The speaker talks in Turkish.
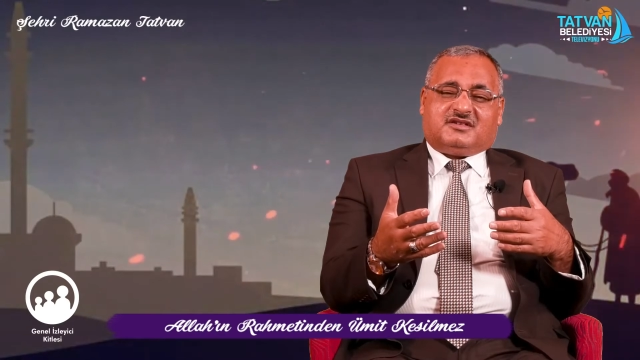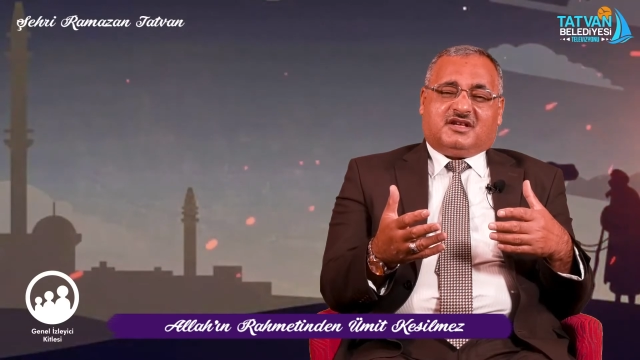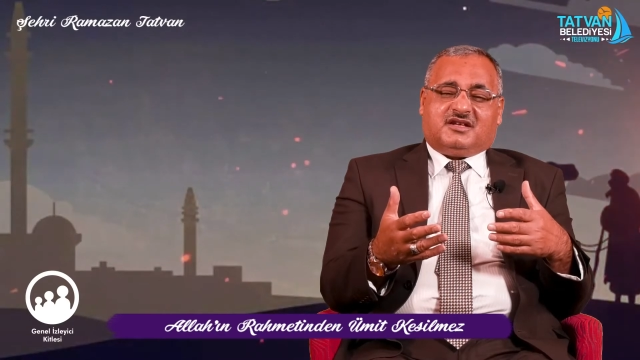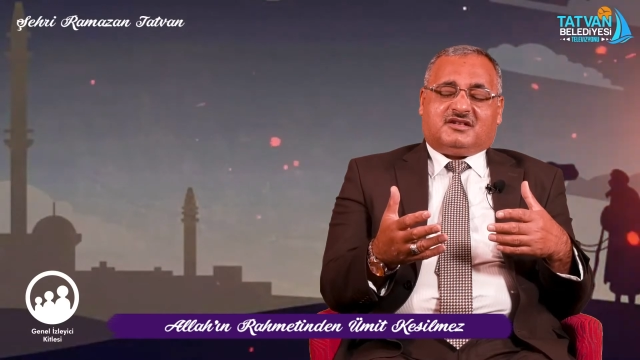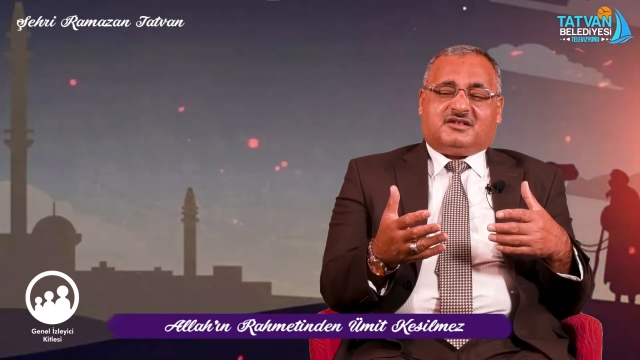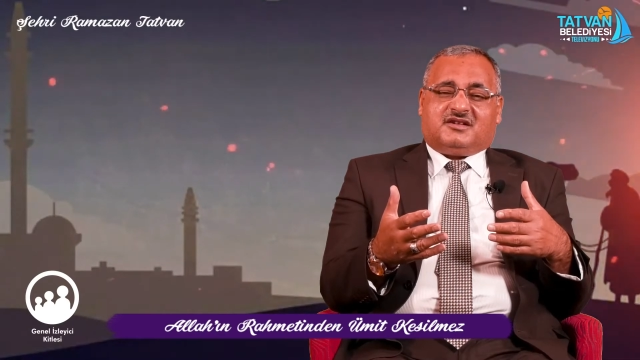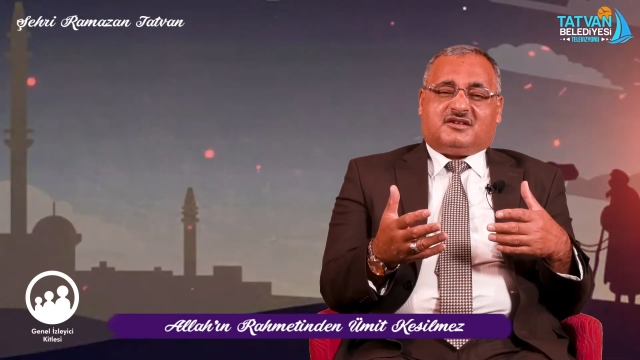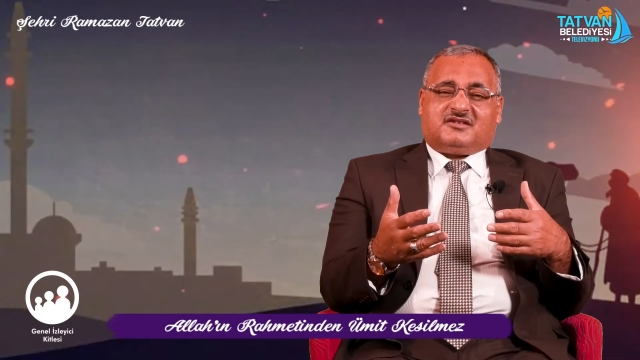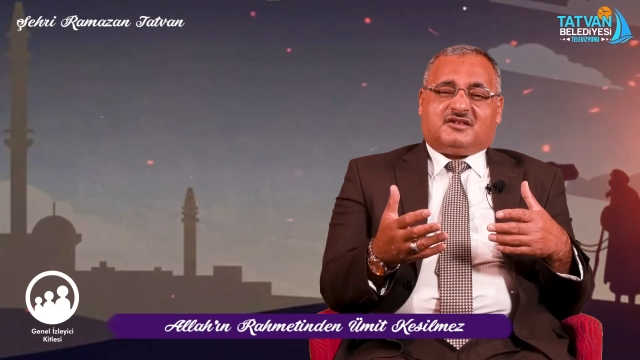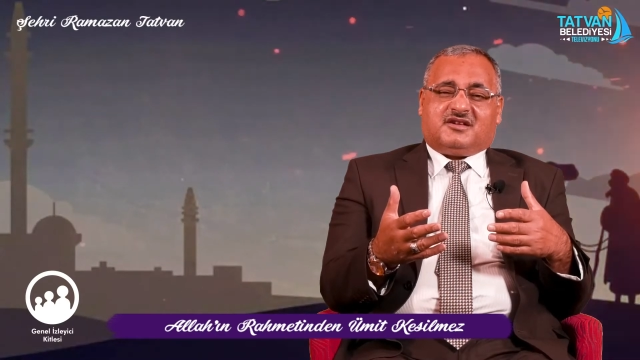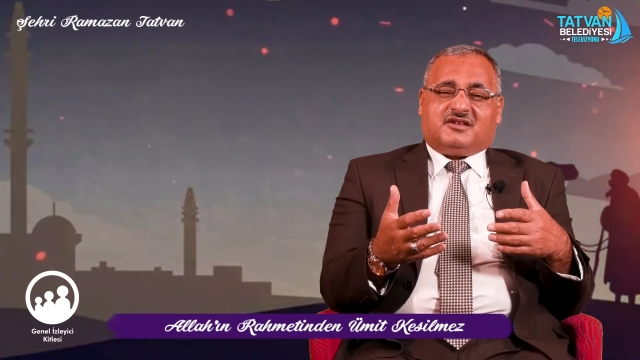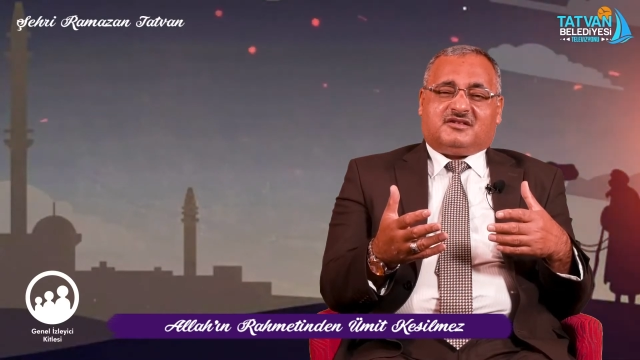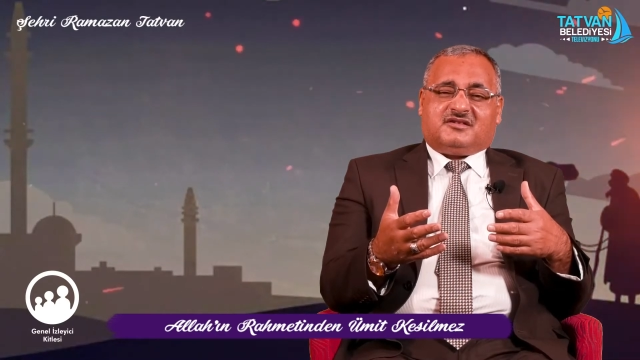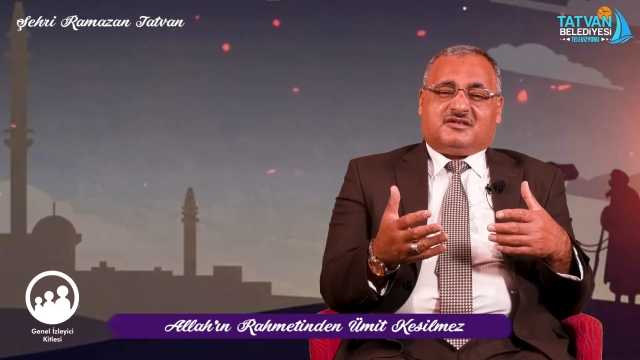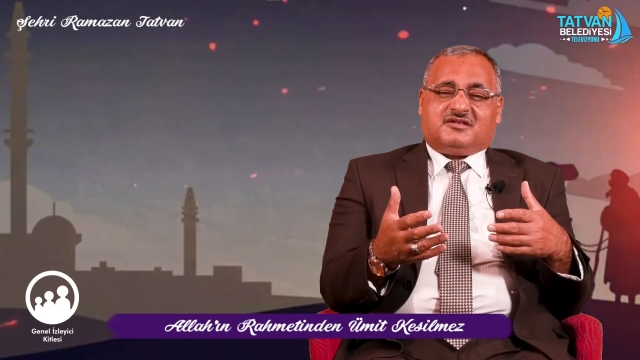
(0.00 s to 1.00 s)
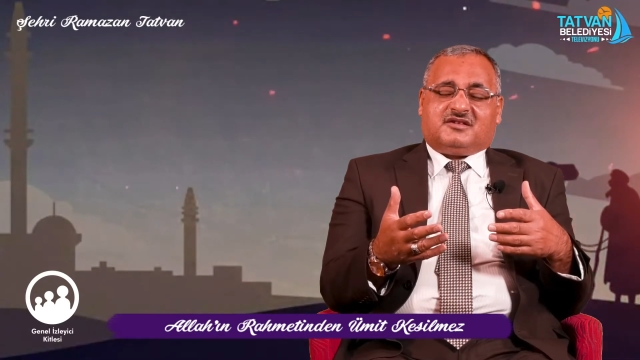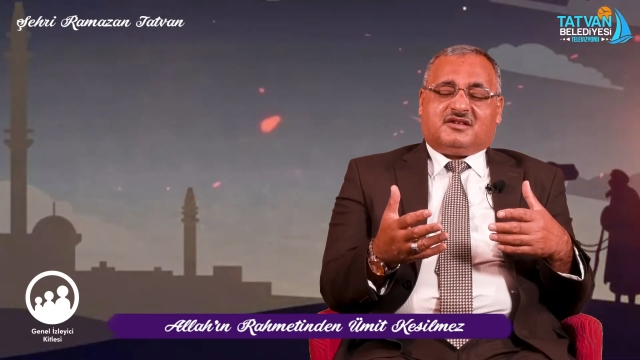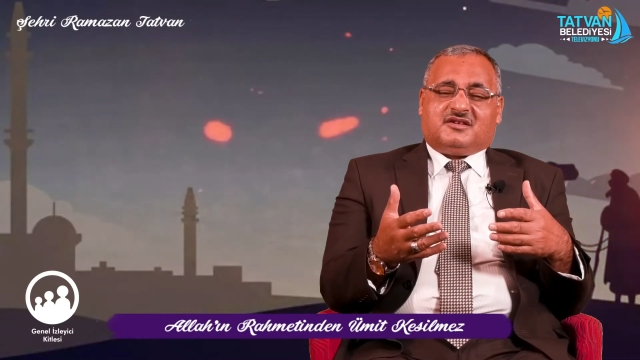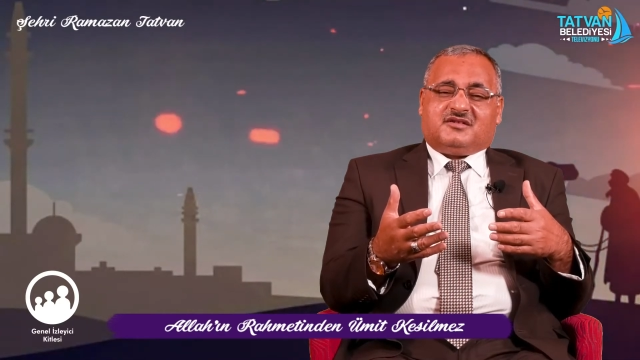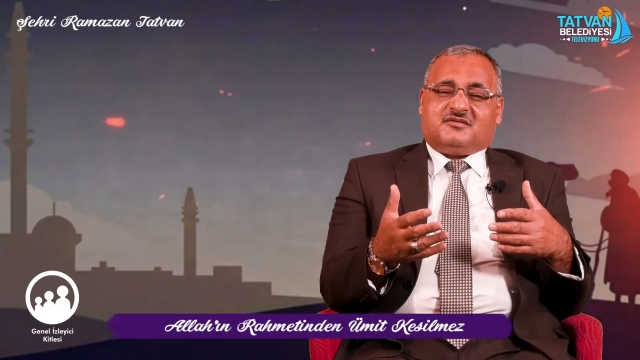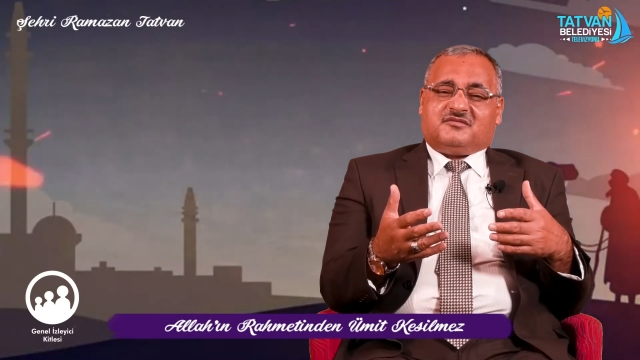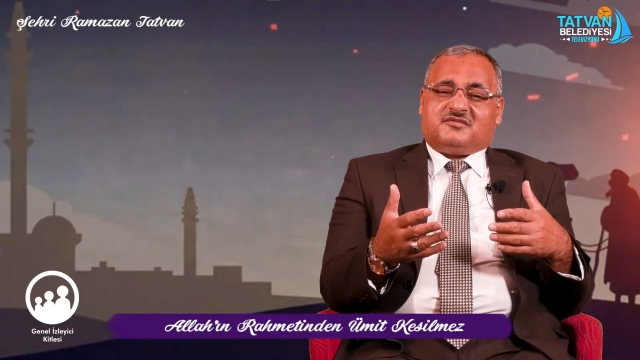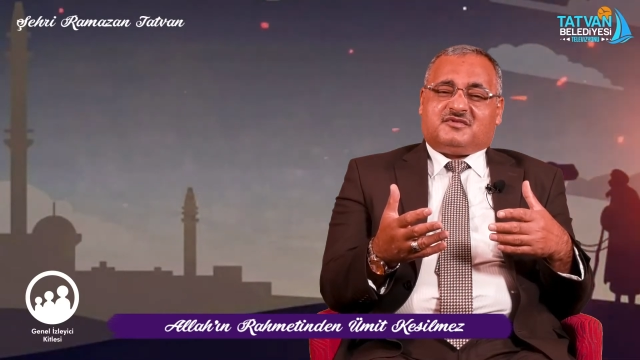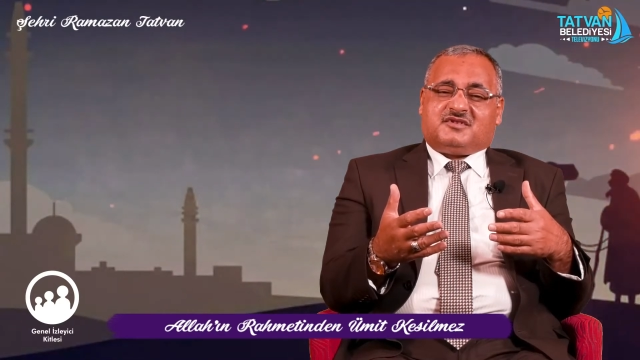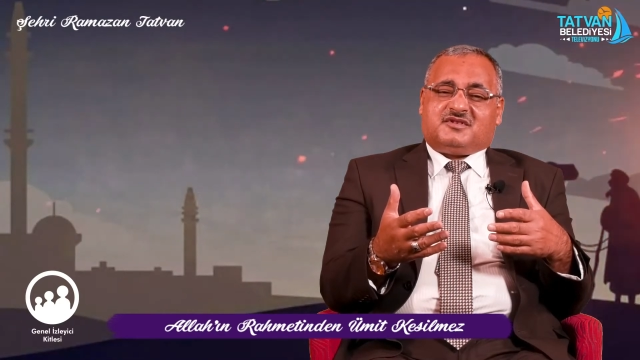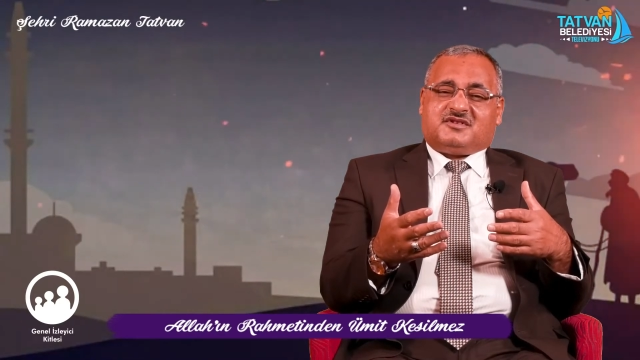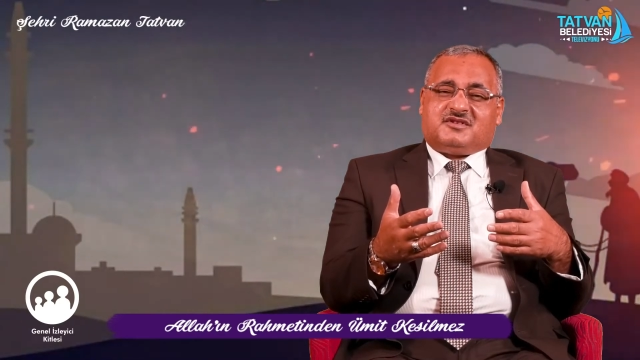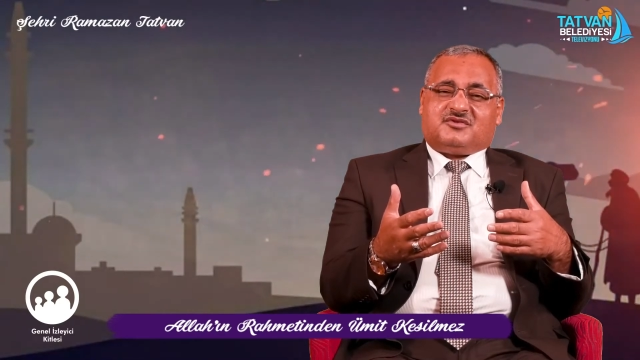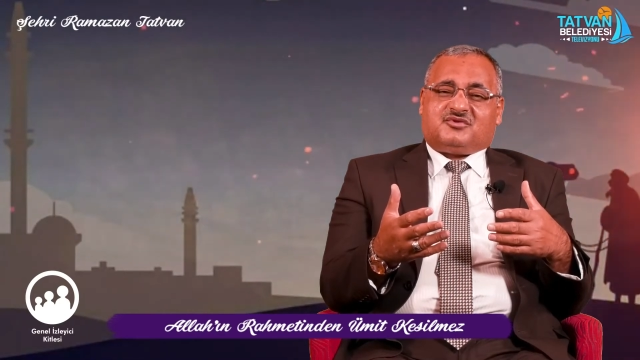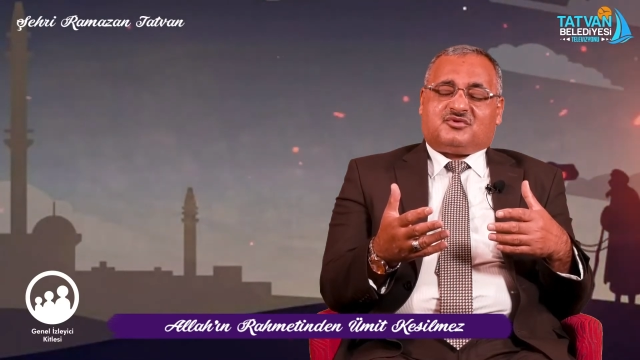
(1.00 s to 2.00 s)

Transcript: tekrardan sizin